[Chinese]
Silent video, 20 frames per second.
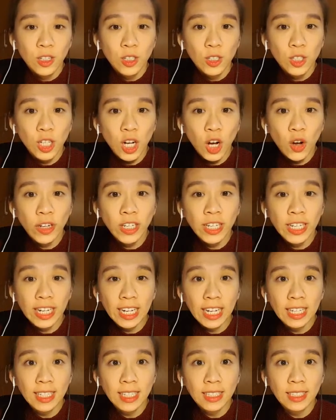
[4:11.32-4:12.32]
稍微的给
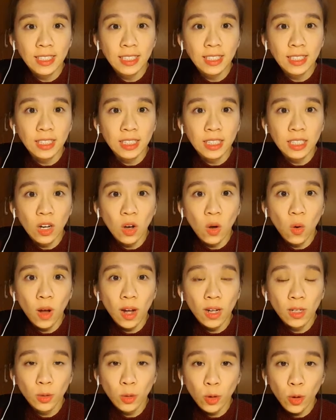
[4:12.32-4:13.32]
它再进行一个
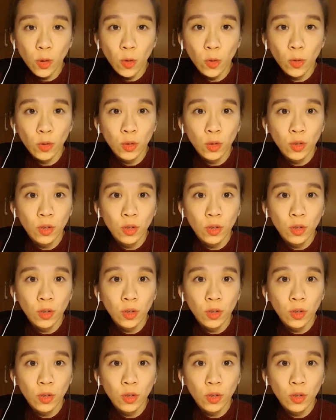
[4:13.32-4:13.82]
晃动，